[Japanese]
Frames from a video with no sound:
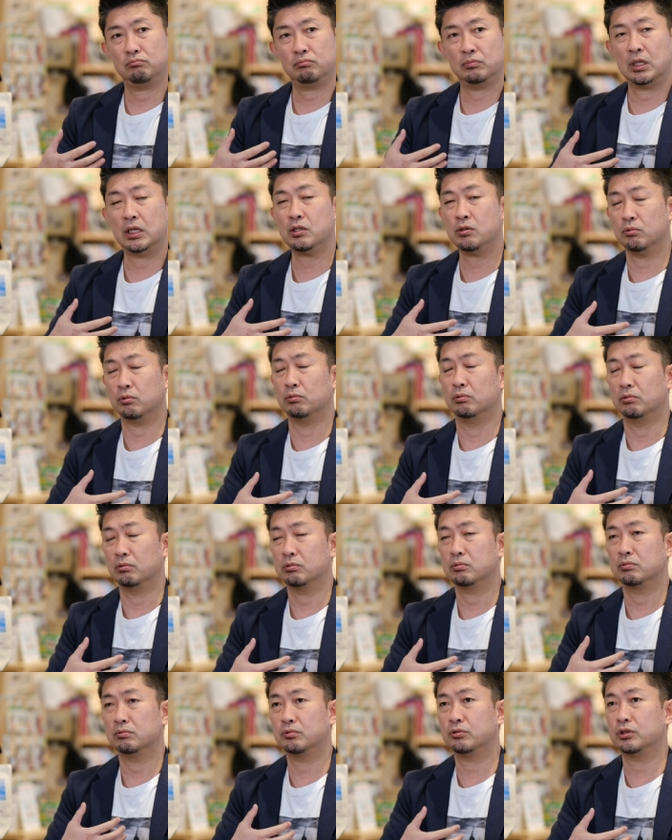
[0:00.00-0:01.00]
何を
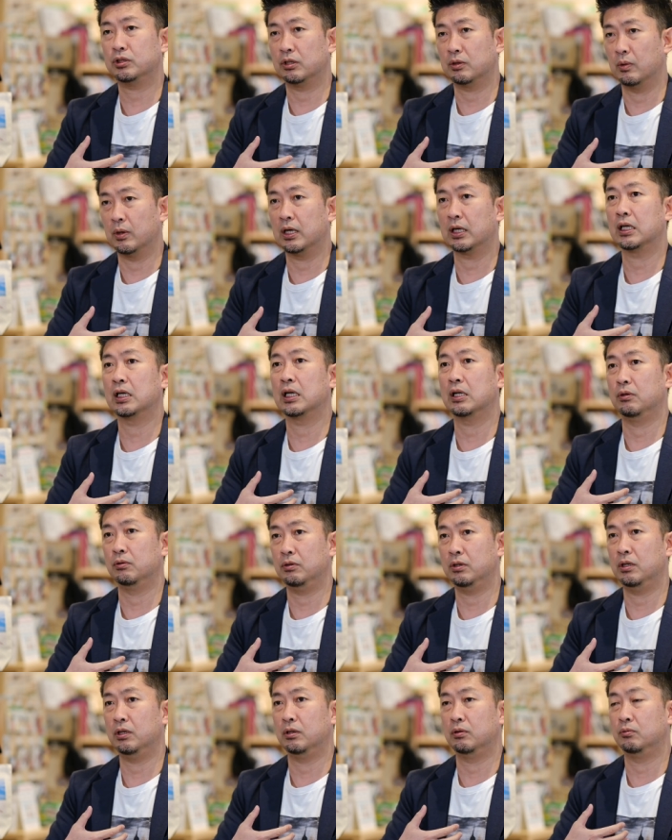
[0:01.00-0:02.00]
写ってるのかわからないの
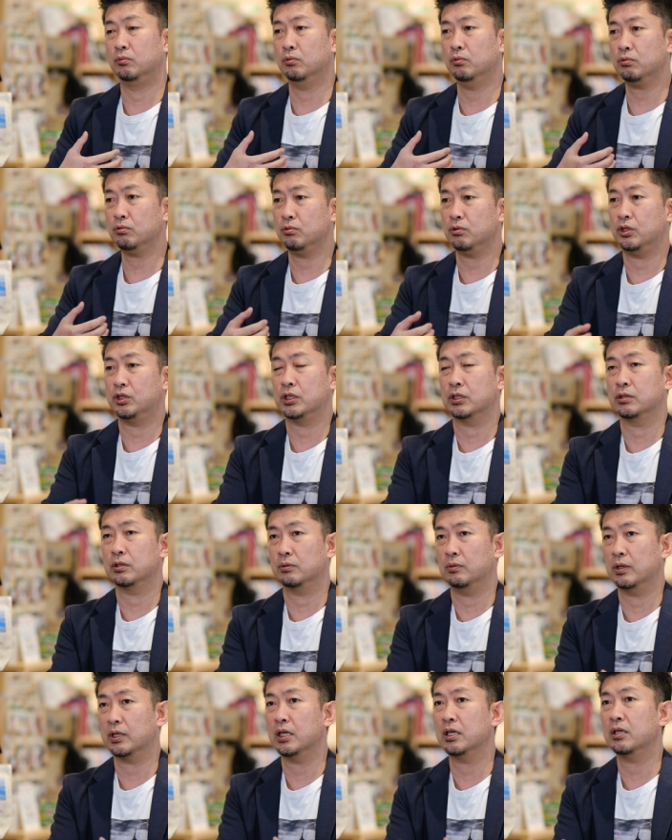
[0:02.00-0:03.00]
でどういう T シャツ
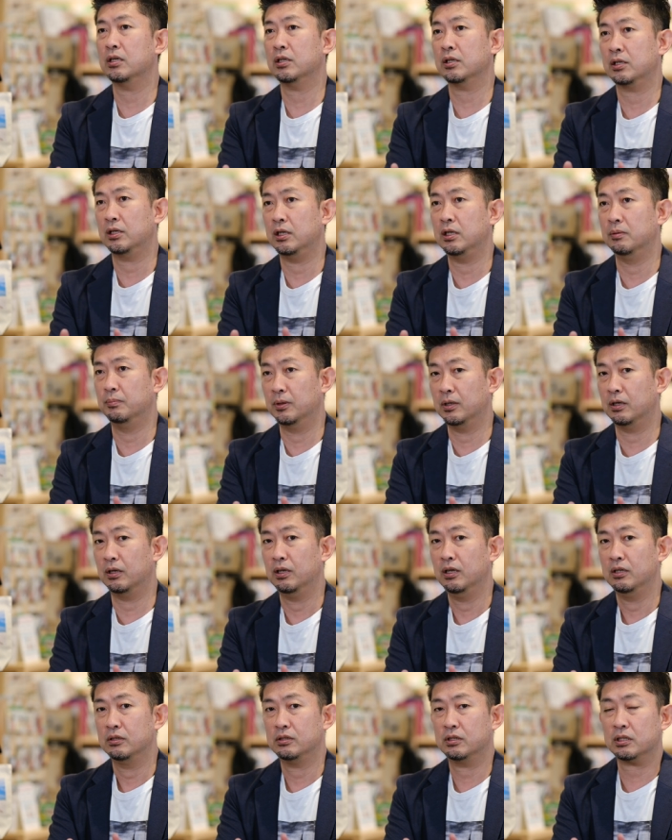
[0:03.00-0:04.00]
かわからなければ
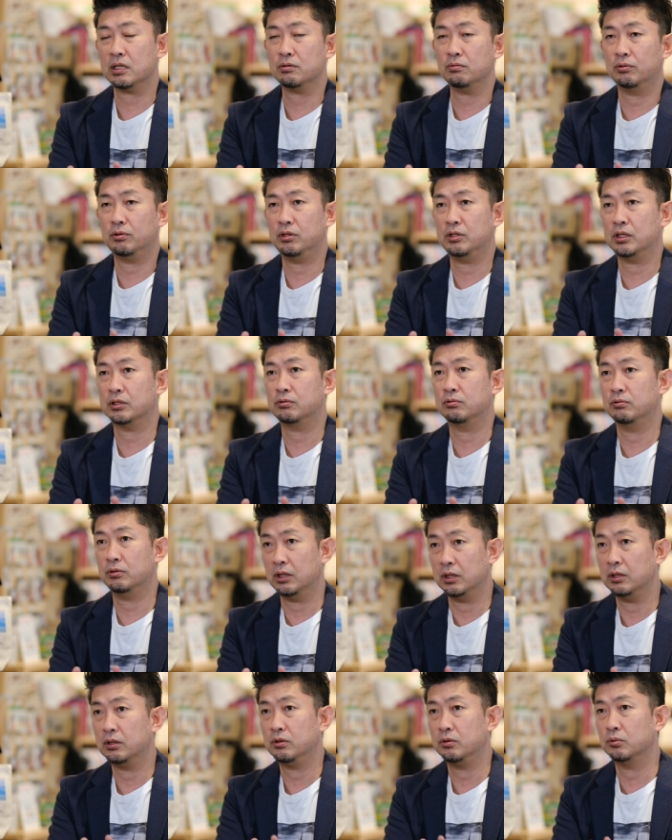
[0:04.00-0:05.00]
せっかくの T シャツの
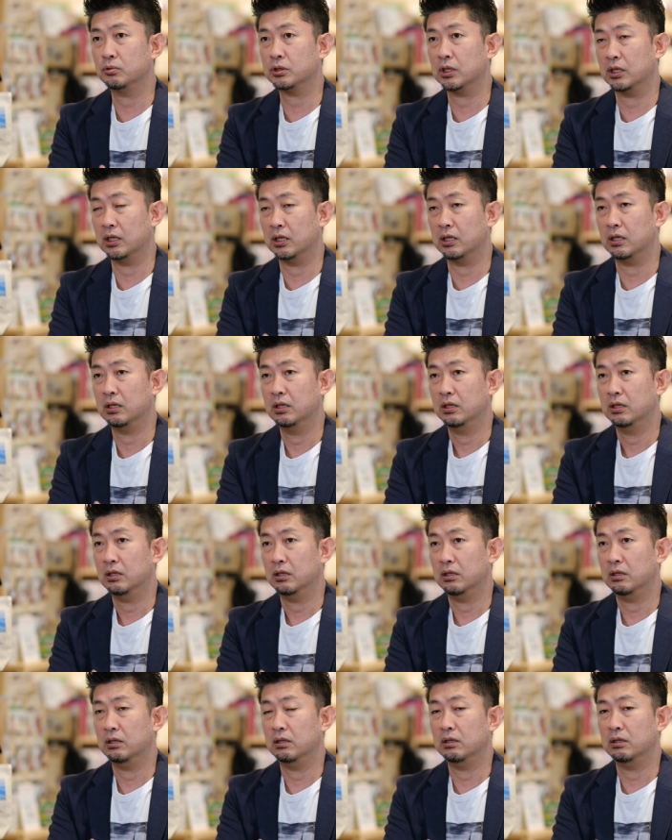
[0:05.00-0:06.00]
ね良さが、
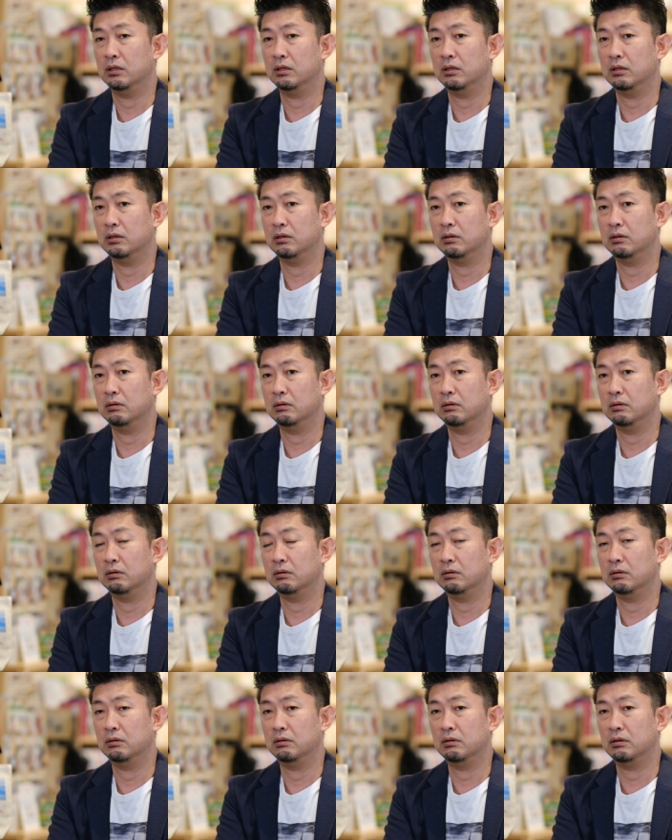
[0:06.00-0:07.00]

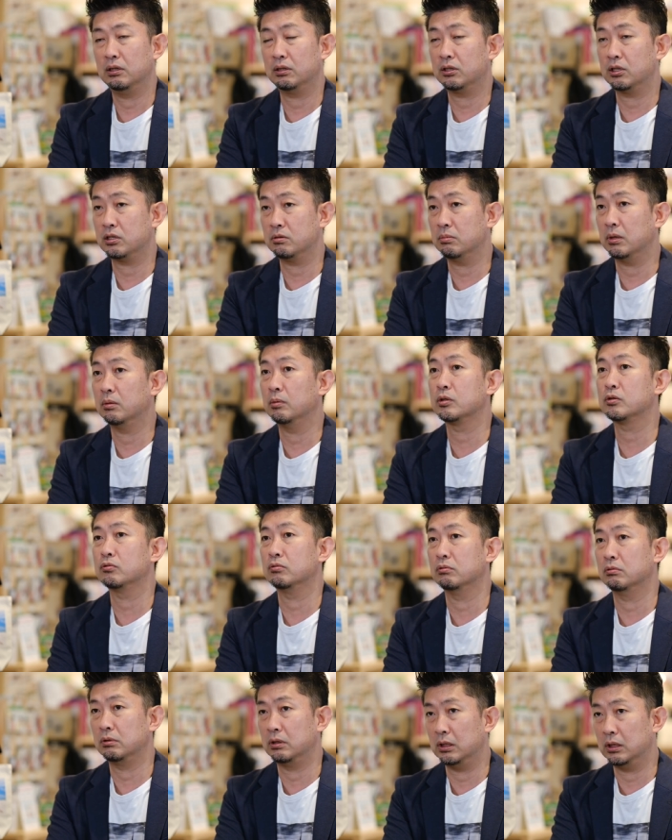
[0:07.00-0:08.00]
え減ってしまいますので。